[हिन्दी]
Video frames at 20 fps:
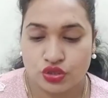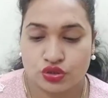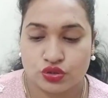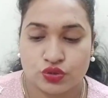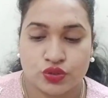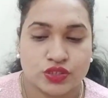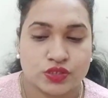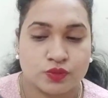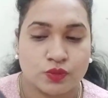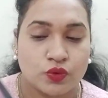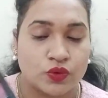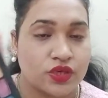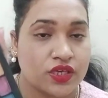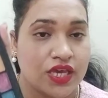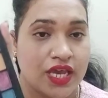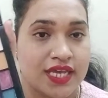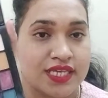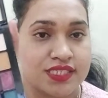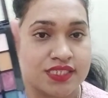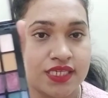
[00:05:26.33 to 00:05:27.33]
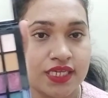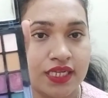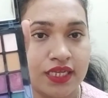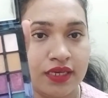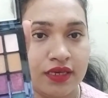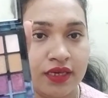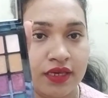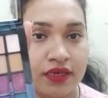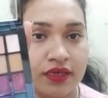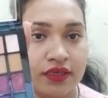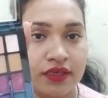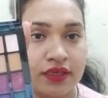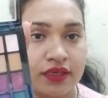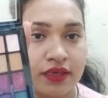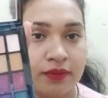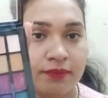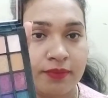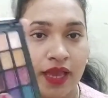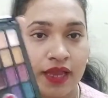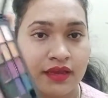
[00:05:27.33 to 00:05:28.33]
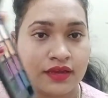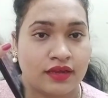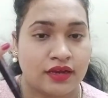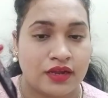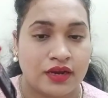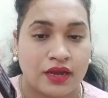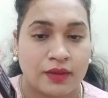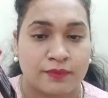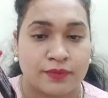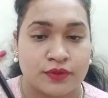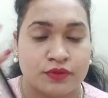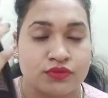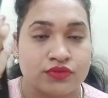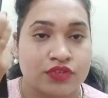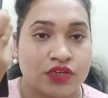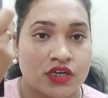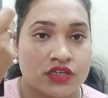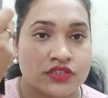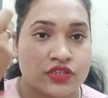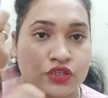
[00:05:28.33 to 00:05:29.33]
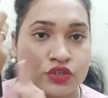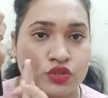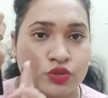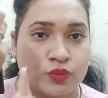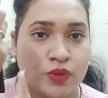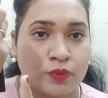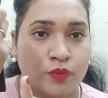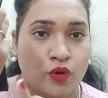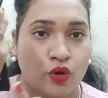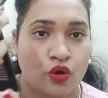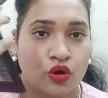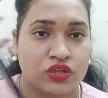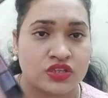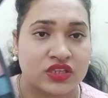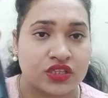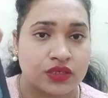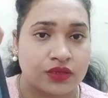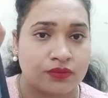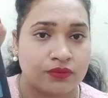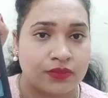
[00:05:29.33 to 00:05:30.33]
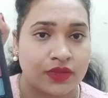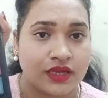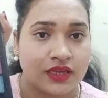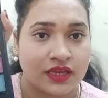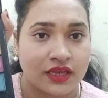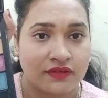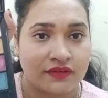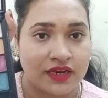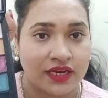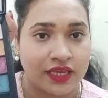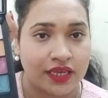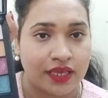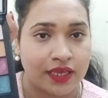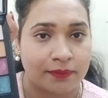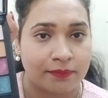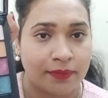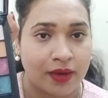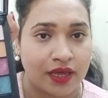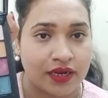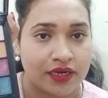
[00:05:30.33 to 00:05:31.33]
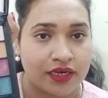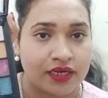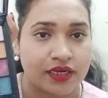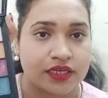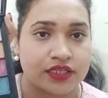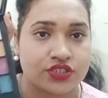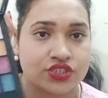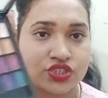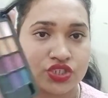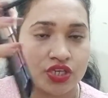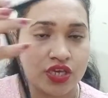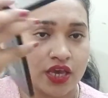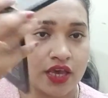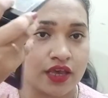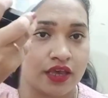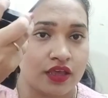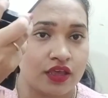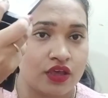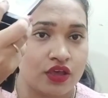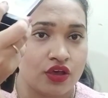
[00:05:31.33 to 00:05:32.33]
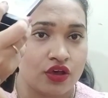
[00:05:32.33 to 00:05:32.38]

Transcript: तो स्मोकी आइज़ के लिए ये ब्लैक कलर आप यूज़ कर सकते हो मैं बहुत ही मैंने केवल एक बार ही टच किया है